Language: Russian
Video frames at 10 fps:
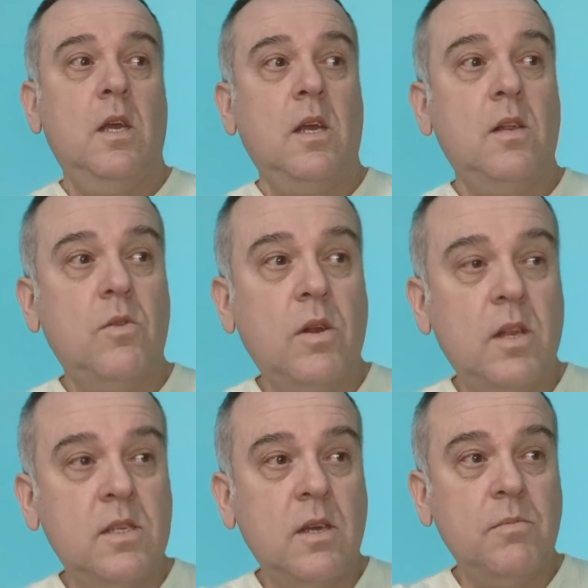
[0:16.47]
которая
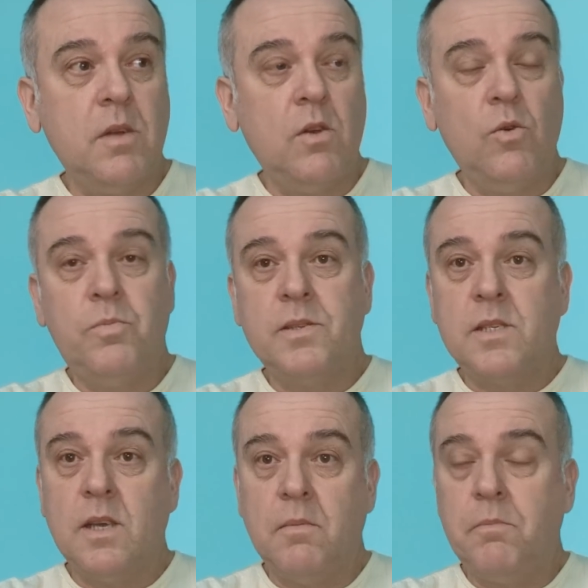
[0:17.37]
на самом деле
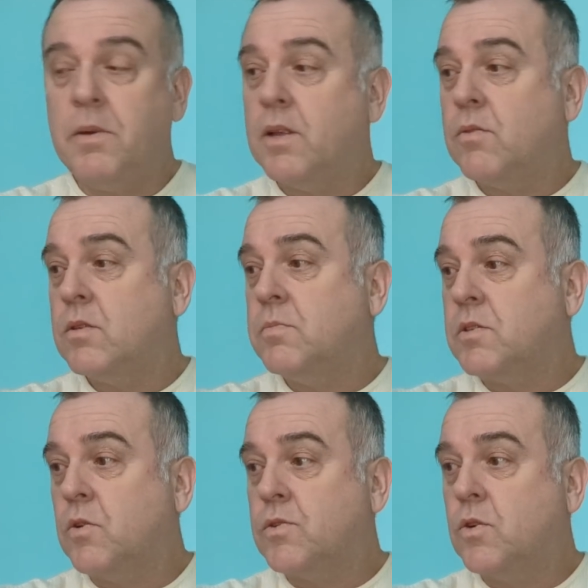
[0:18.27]
УПЦ МП, то есть
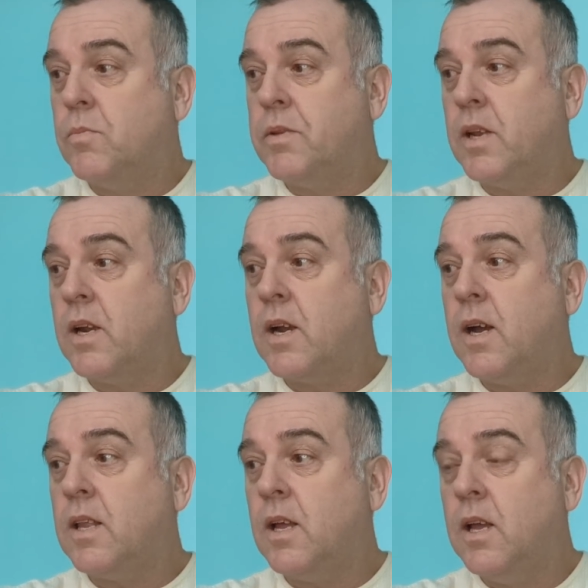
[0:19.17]
Московского
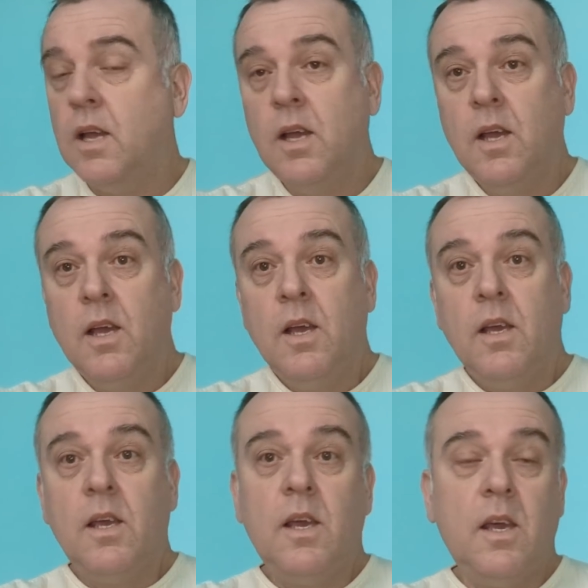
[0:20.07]
Патриархата.
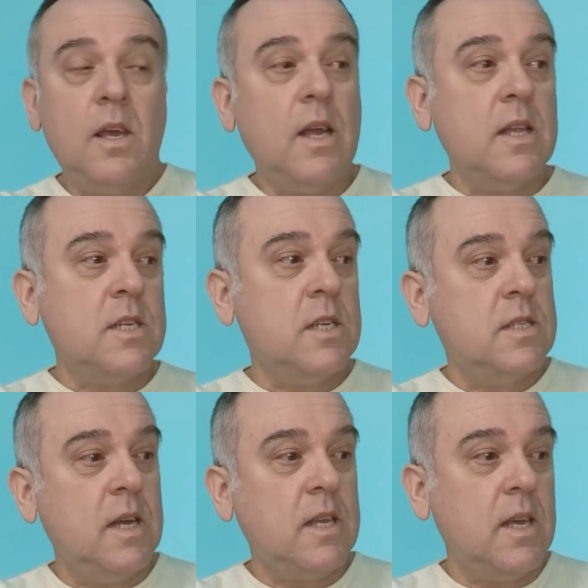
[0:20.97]
И я даже,
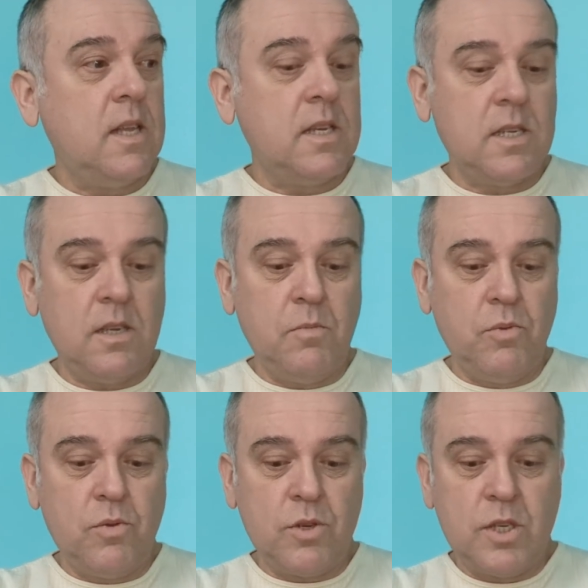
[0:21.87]
знаете, я даже не
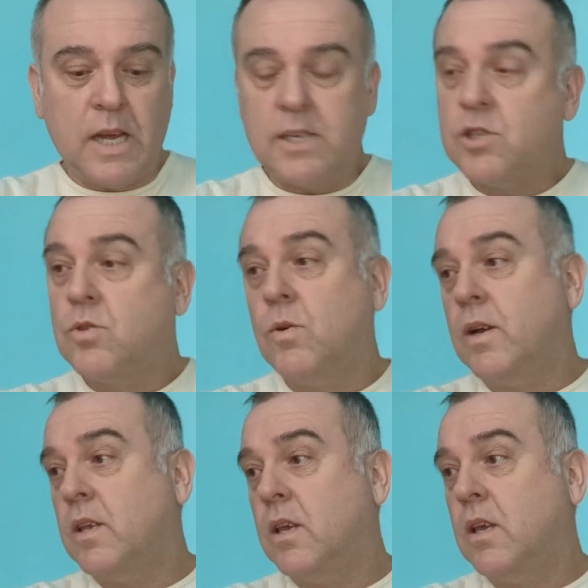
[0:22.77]
буду ждать, что
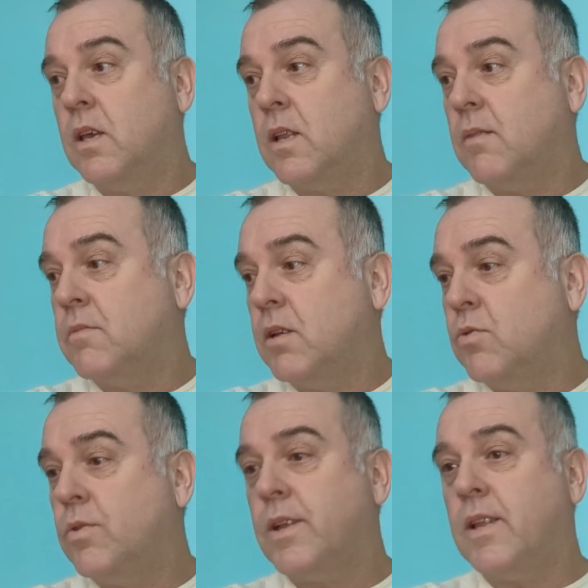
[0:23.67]
они там
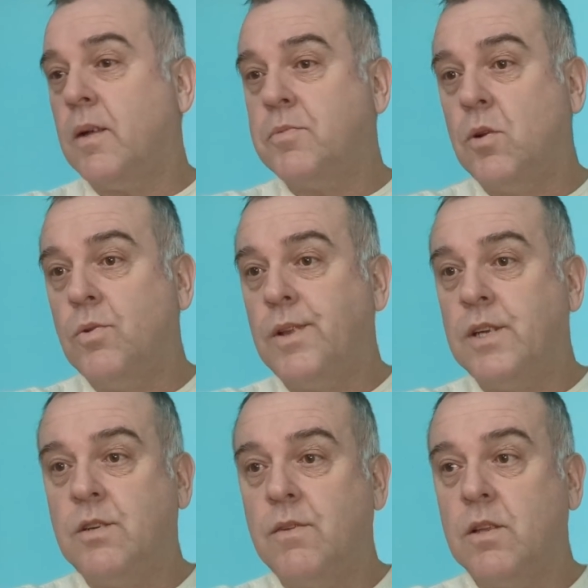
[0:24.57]
найдут. Это абсолютно
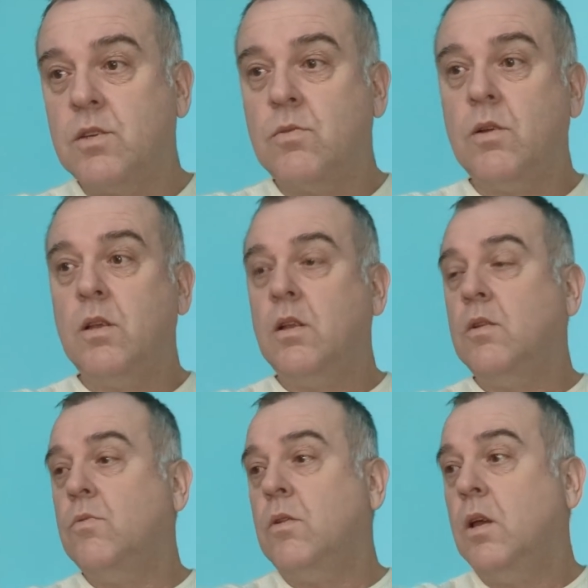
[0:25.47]
очевидно, что они
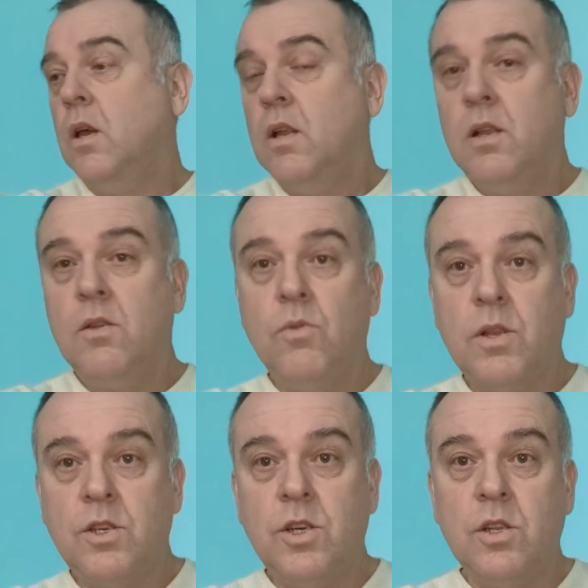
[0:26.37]
найдут. Найдут
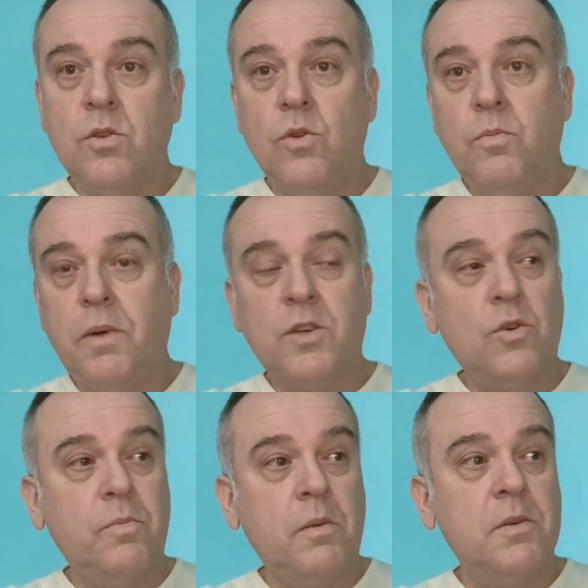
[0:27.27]
очередную
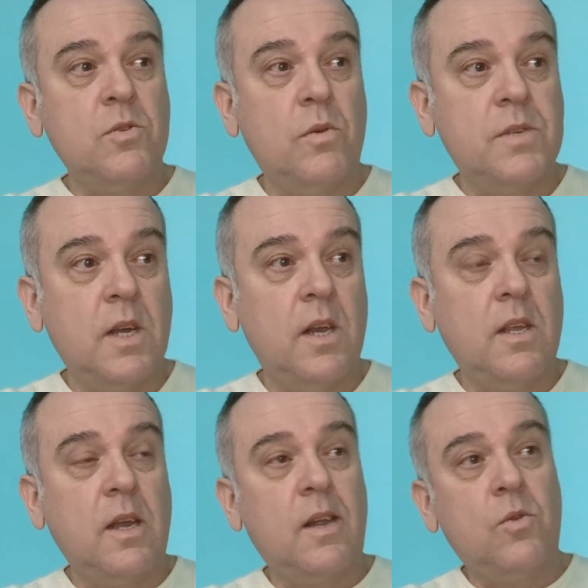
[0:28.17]
пачку промосковской
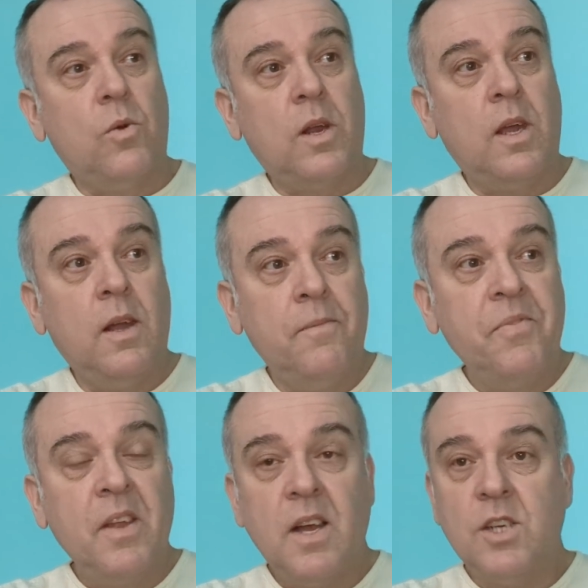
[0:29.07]
литературы,
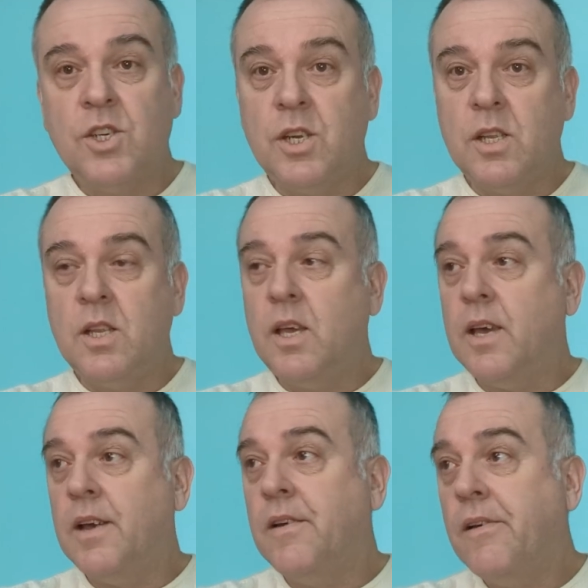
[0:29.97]

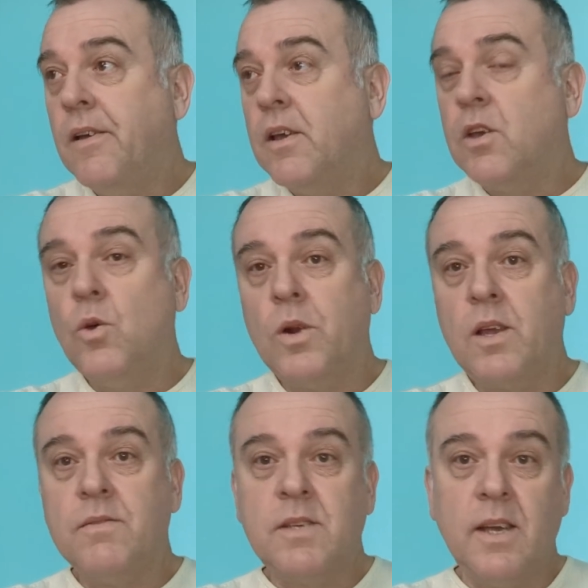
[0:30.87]
очередные
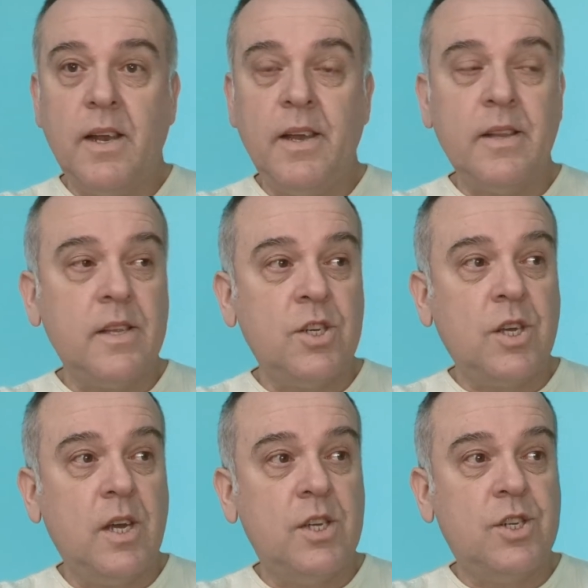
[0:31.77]
георгиевские
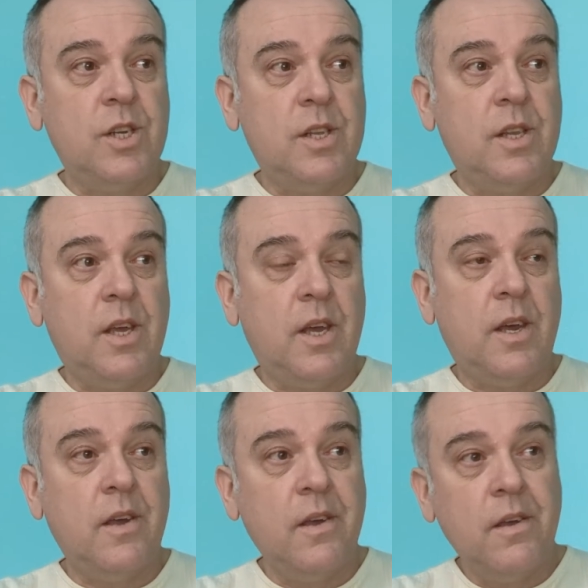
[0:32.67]
ленточки,
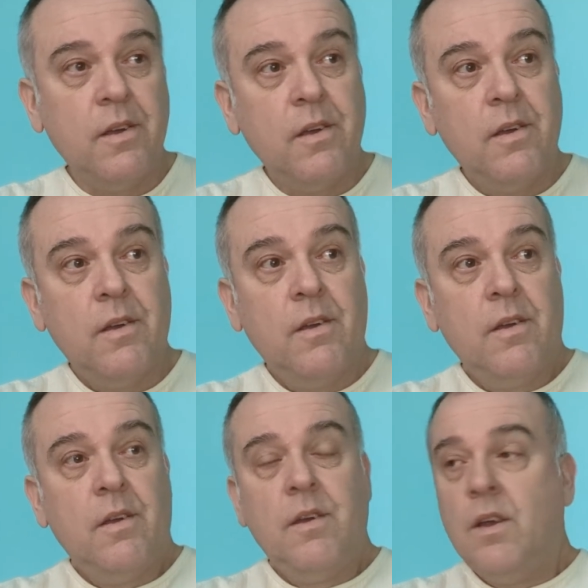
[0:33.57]
очередные
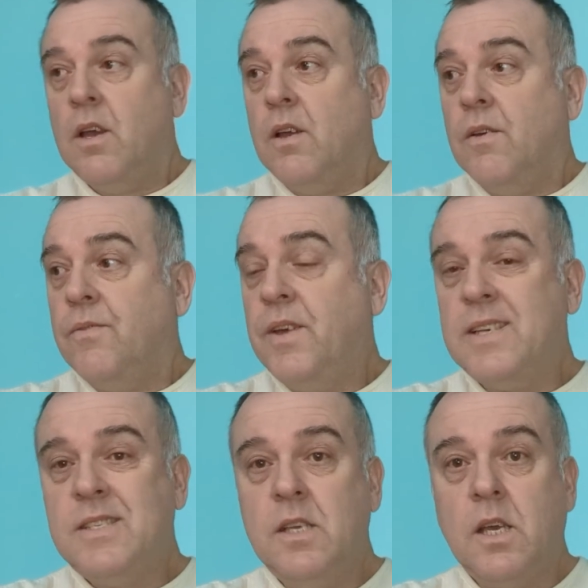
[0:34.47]

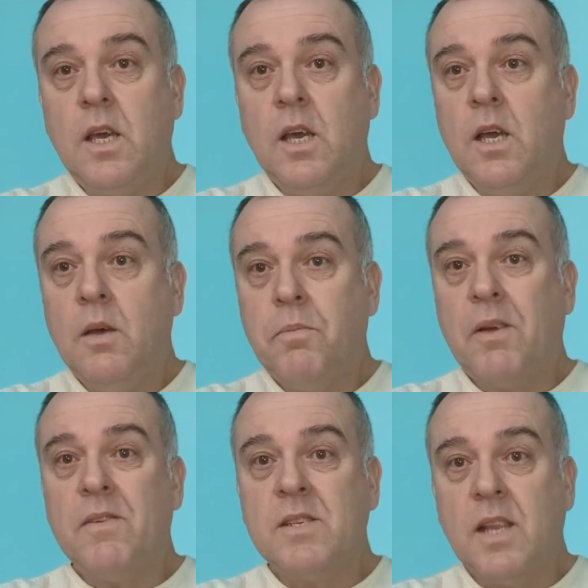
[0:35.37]
вестники
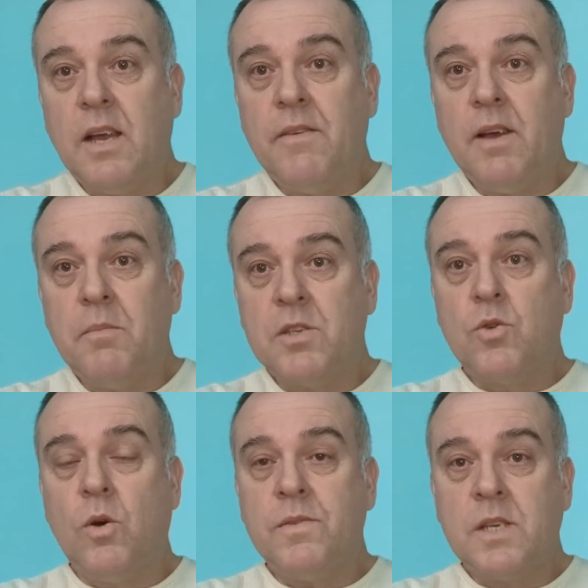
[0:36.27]
православия
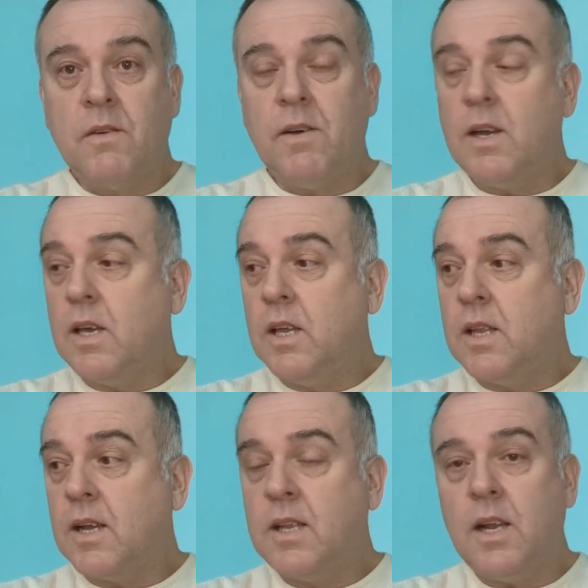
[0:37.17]
московского и
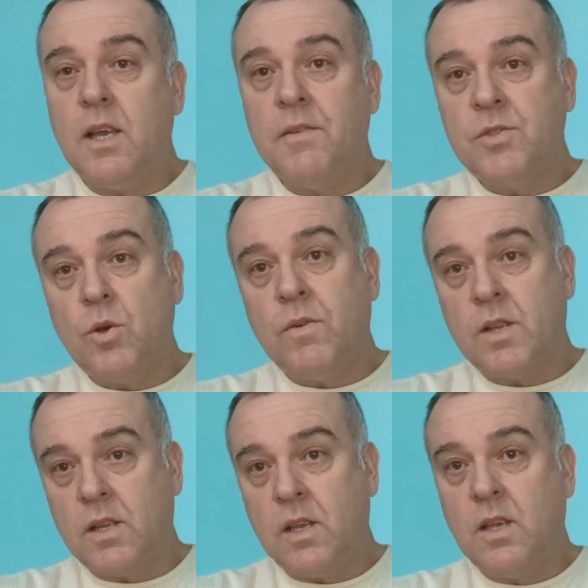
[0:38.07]
так далее, и все
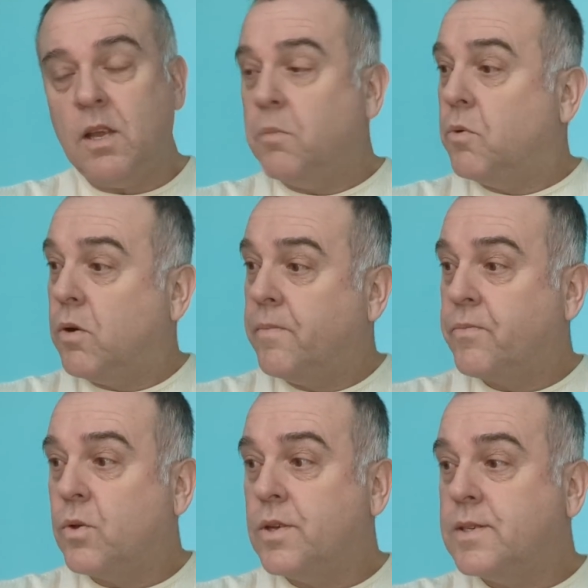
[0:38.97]
вот это дерьмо.
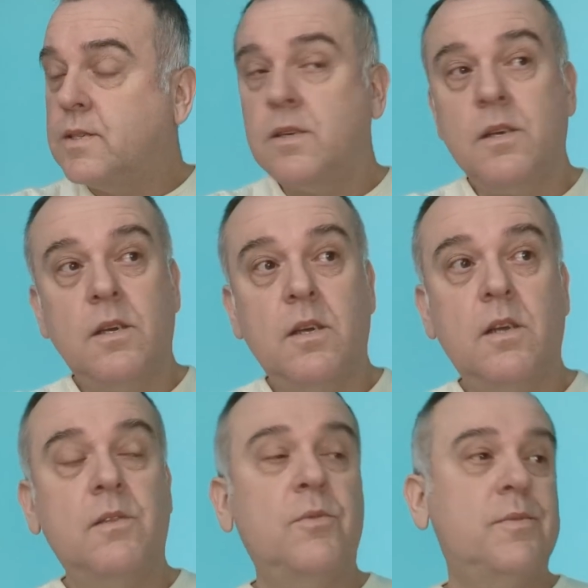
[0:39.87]
То есть,
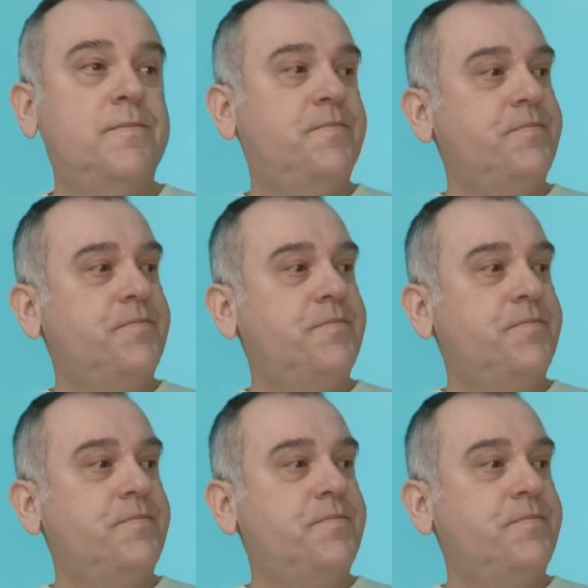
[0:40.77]
э, ну,